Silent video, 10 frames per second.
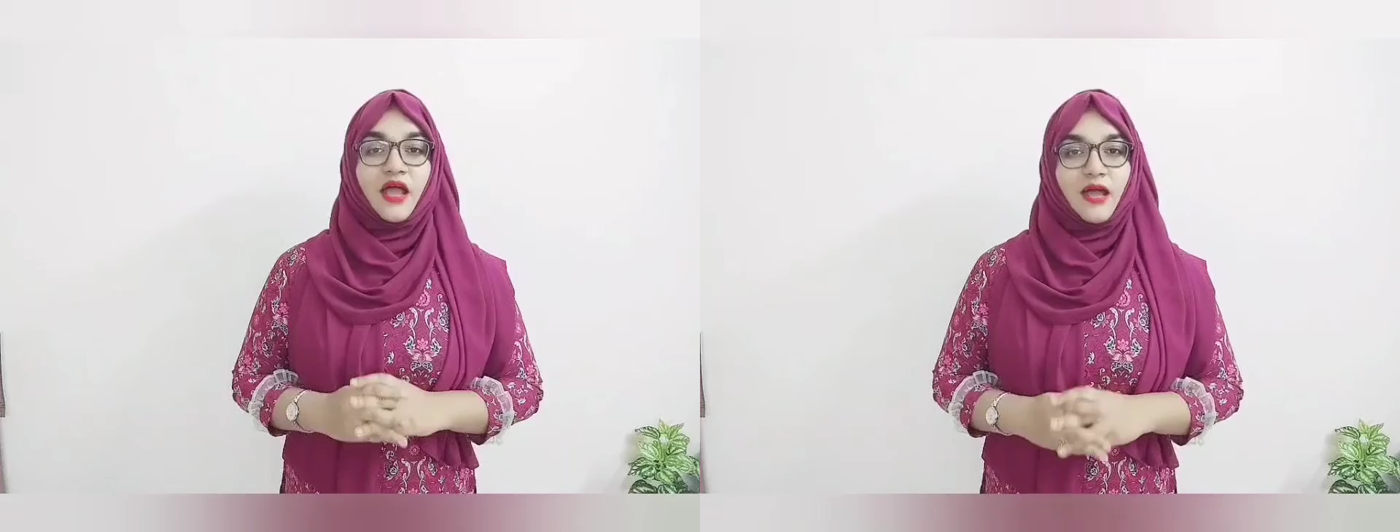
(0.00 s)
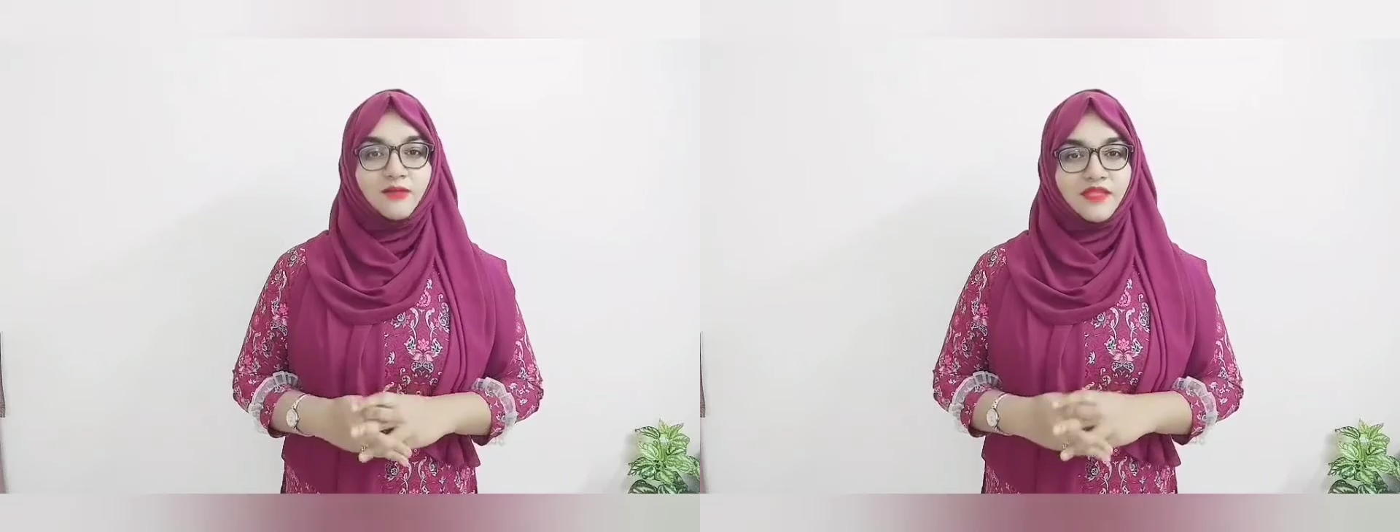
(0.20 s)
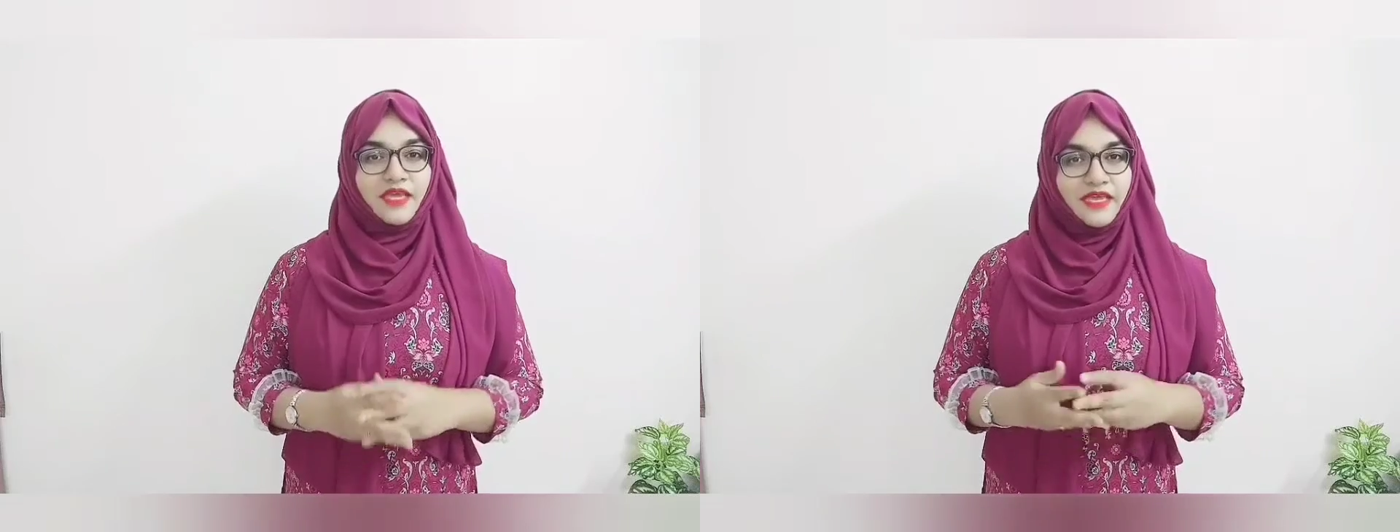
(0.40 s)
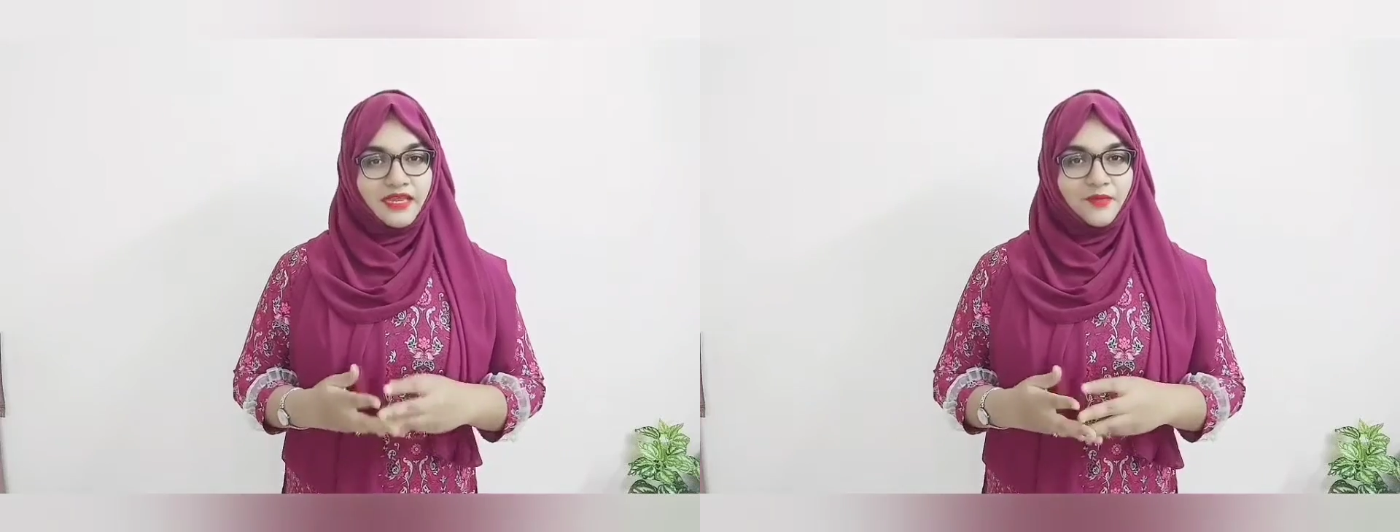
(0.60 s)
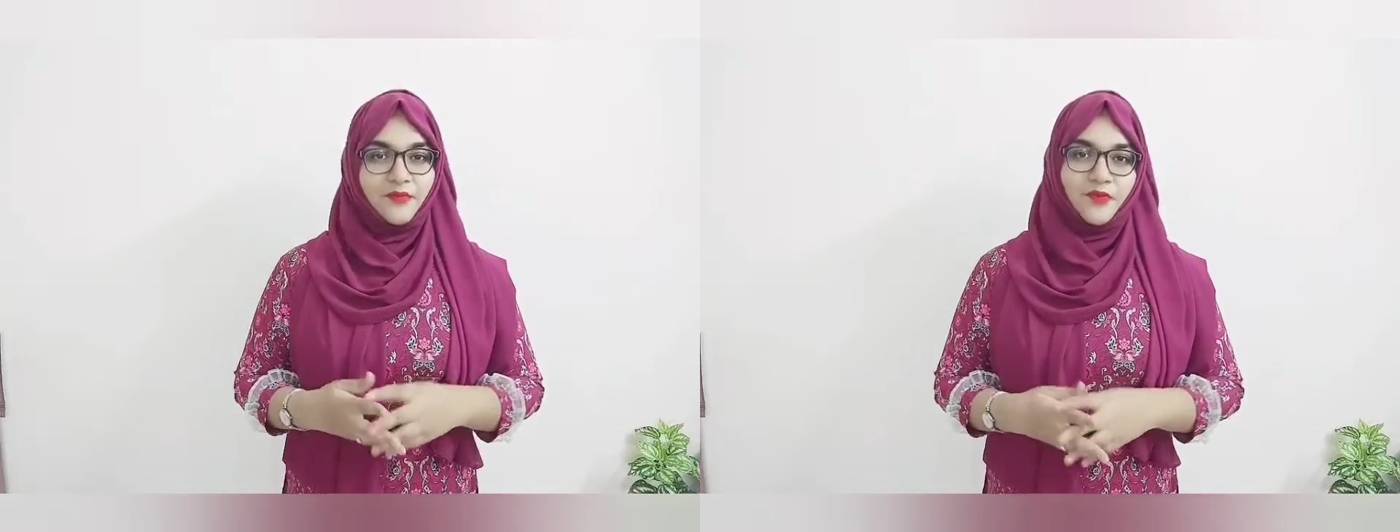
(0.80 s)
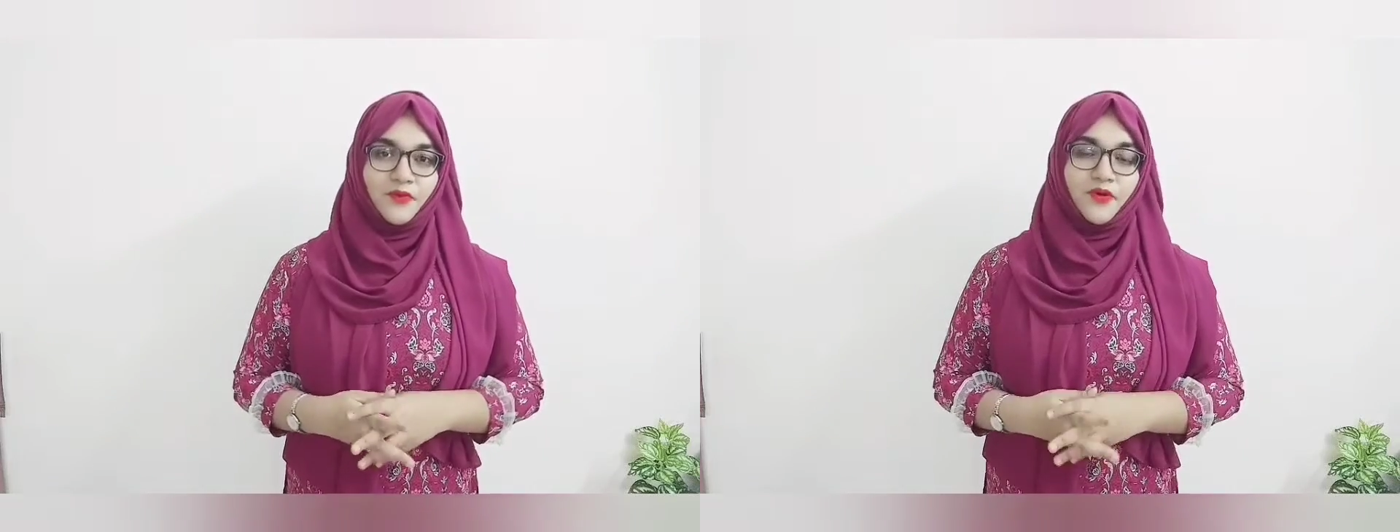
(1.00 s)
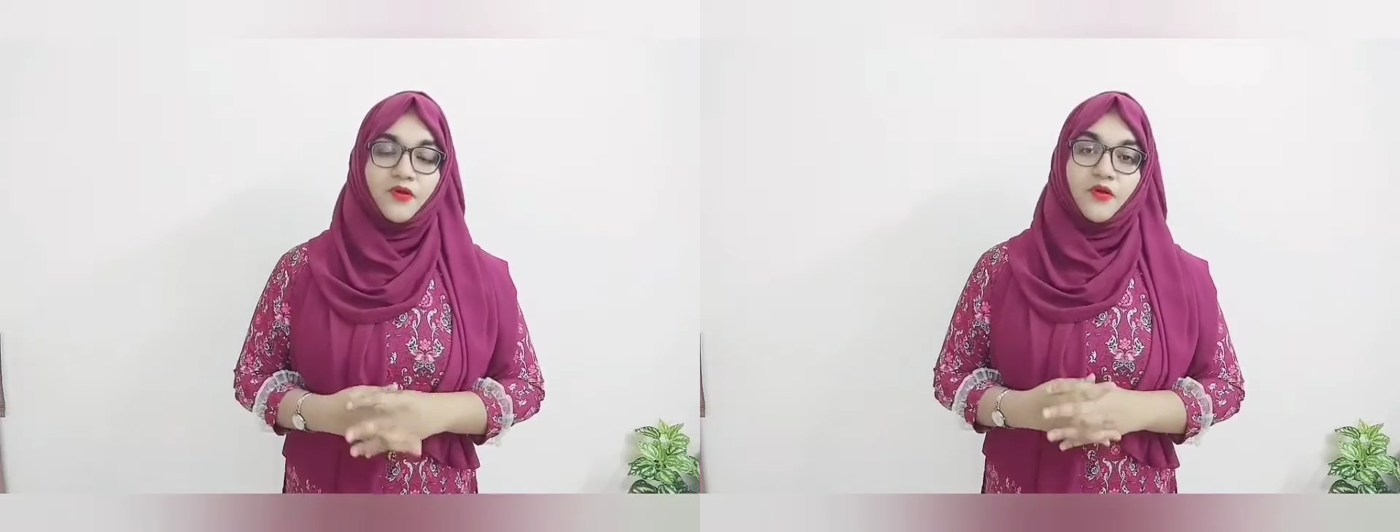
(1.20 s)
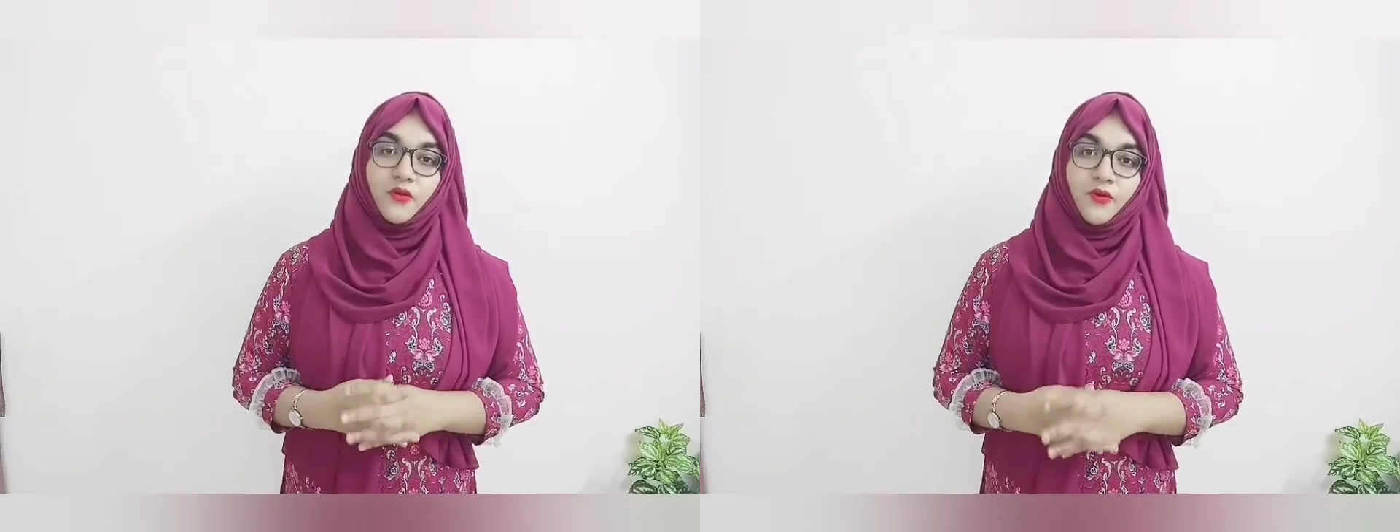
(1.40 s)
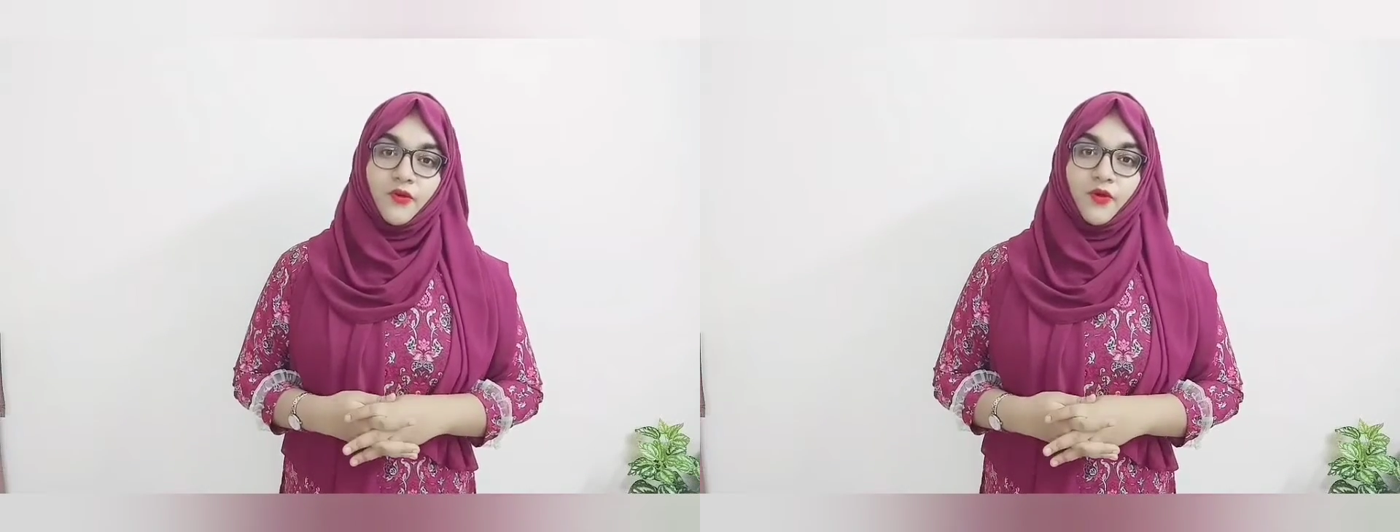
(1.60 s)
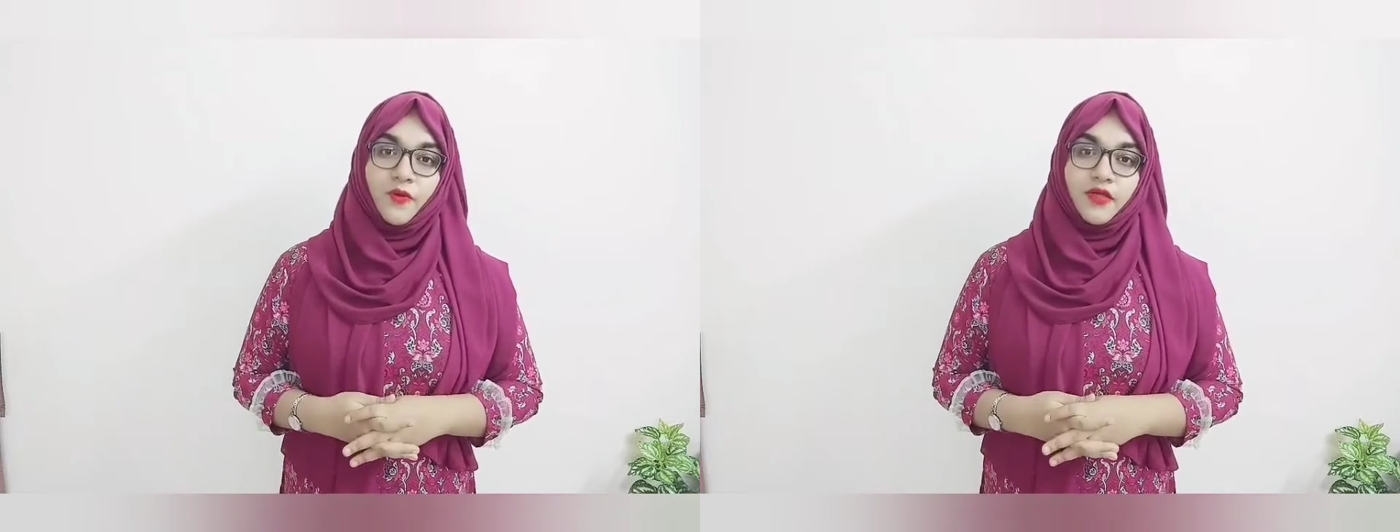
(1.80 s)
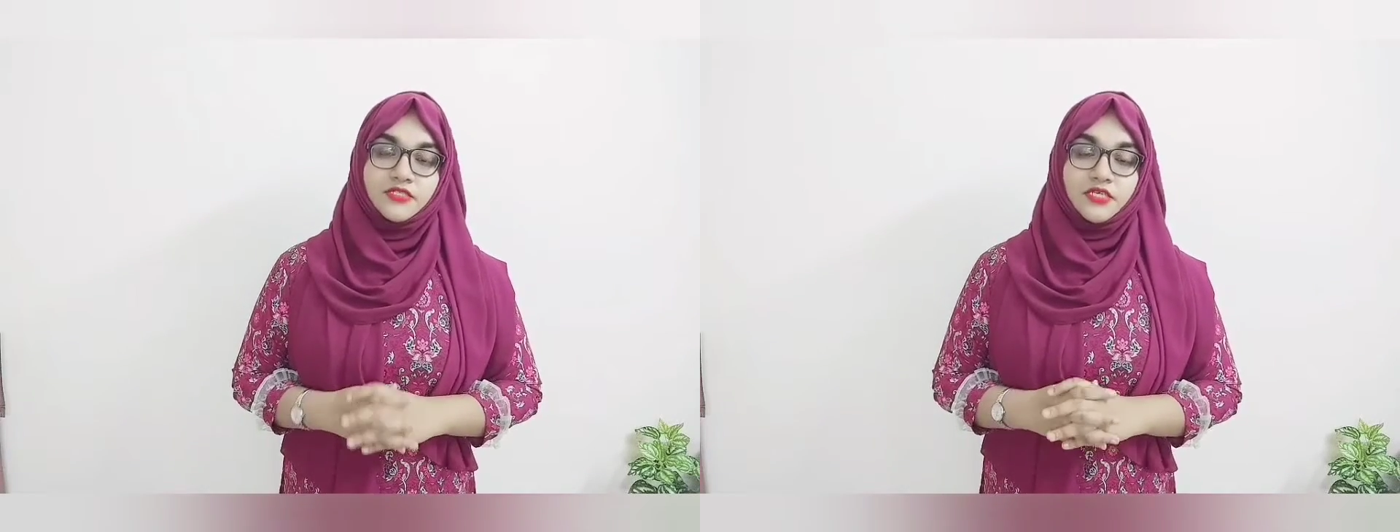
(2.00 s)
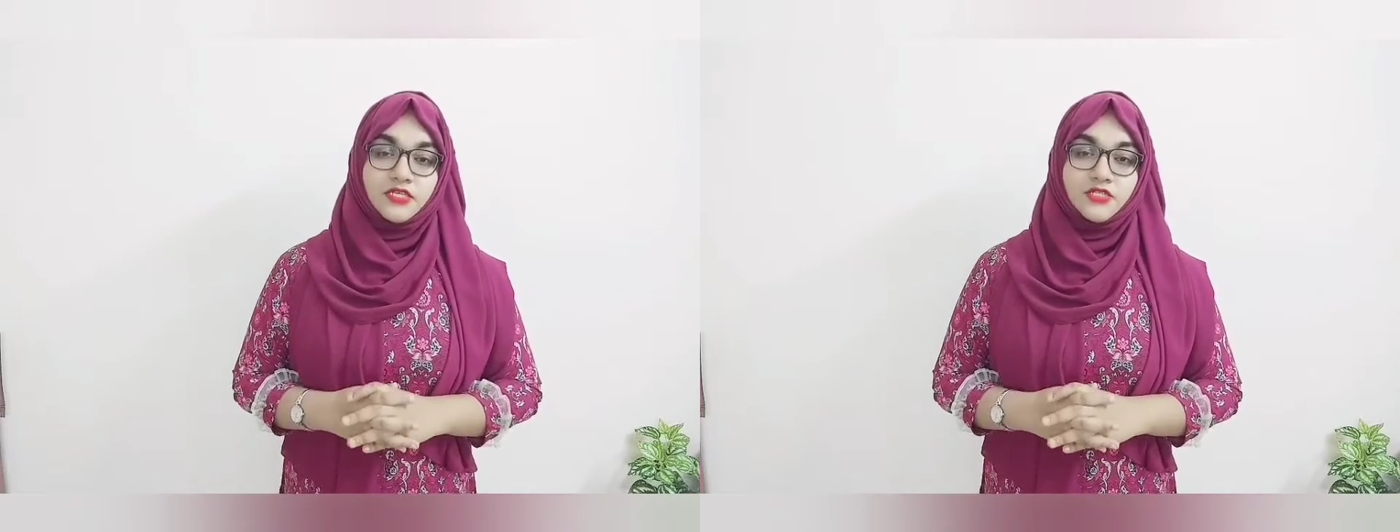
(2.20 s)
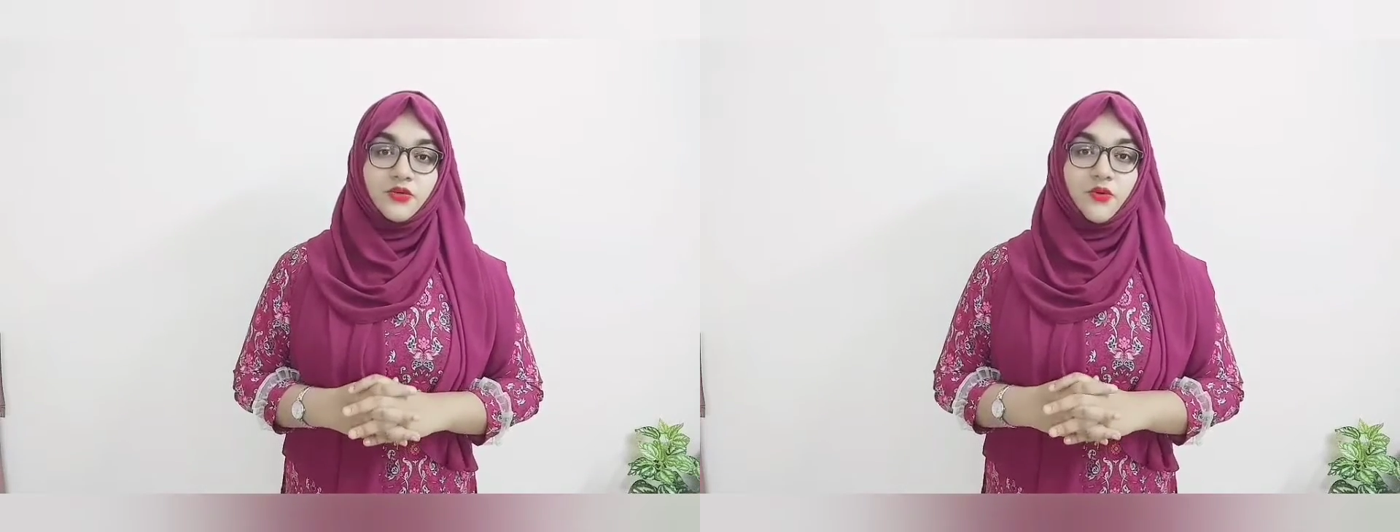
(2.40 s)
আমি তো এখানে বলবো গরুর মাংসে কিছু